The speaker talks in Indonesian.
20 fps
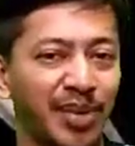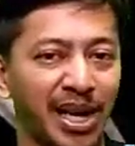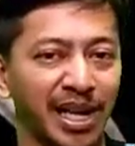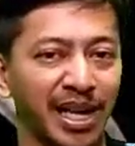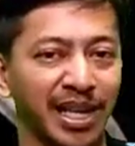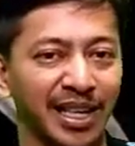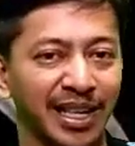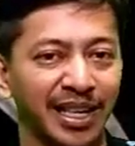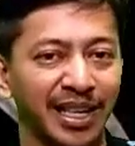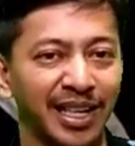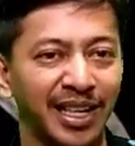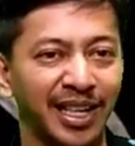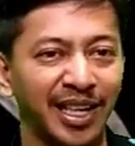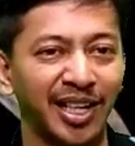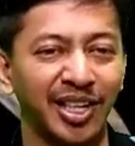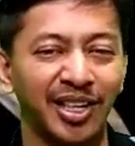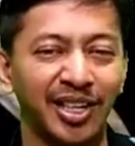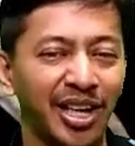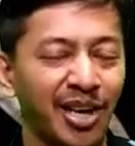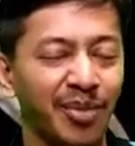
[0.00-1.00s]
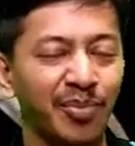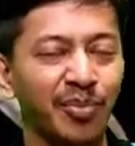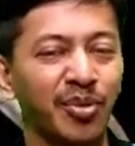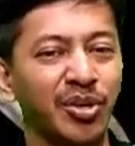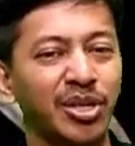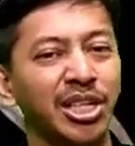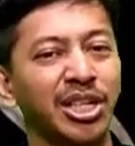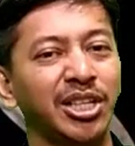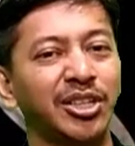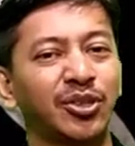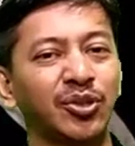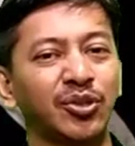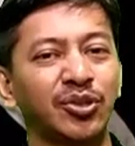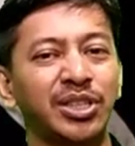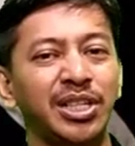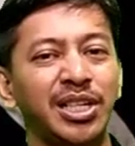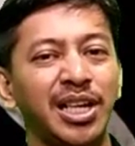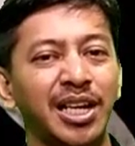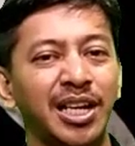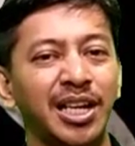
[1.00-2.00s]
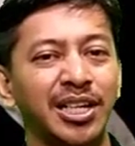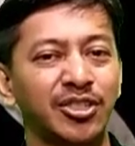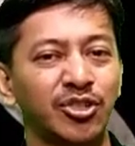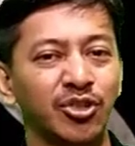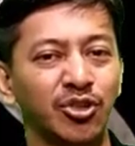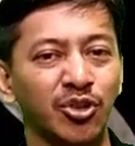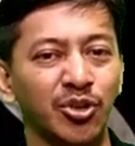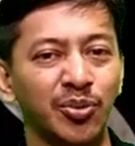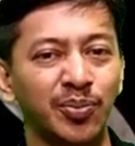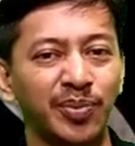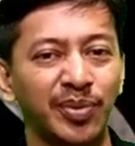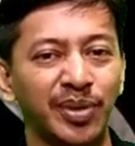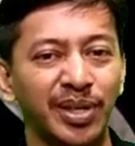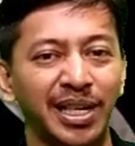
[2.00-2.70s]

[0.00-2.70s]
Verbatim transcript: baik. Namun itu tidaklah cukup.